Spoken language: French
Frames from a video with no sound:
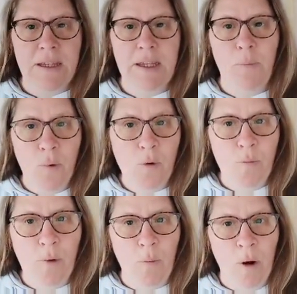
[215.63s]
qui est
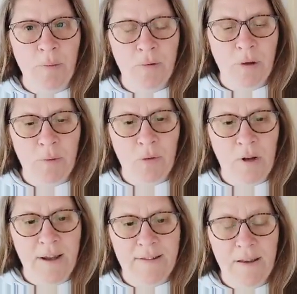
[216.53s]
beaucoup pour moi, puisque
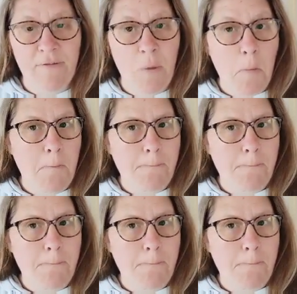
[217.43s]
d'habitude la SF,